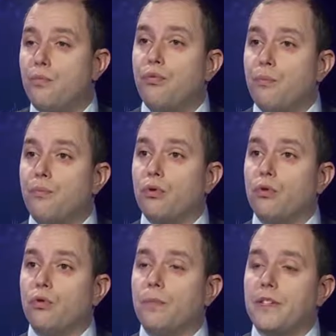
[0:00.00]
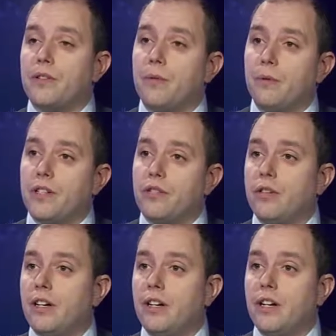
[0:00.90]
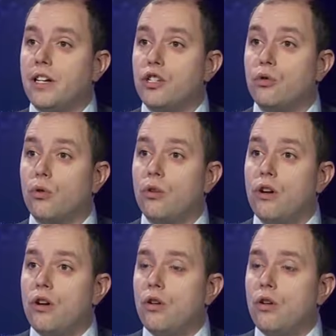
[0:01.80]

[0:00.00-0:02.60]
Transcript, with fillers: pour, le groupe Rassemblement National à la région,